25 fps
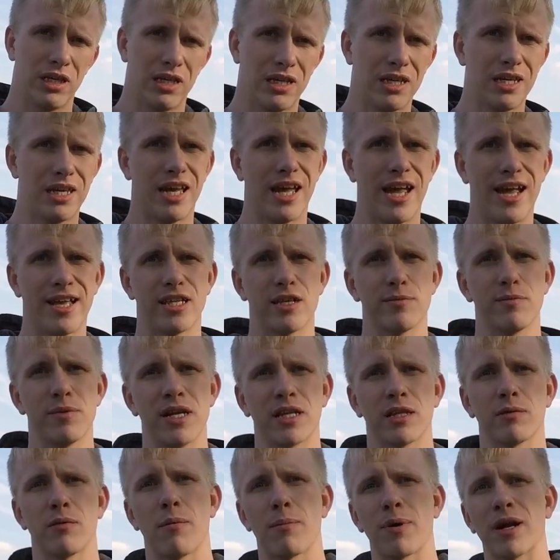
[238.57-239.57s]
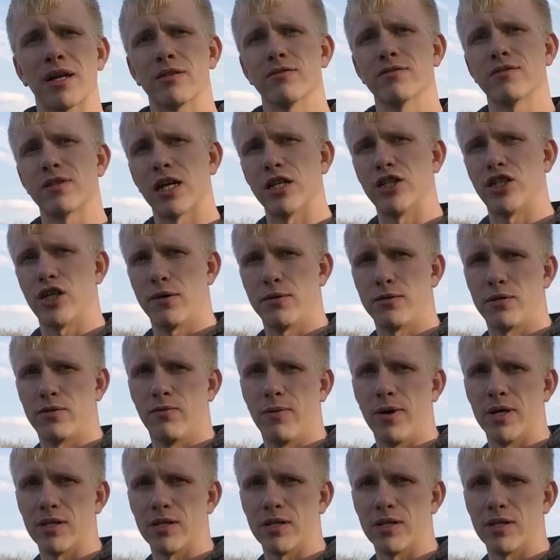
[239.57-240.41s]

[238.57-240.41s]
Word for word: и этим летом обратно возвращаемся в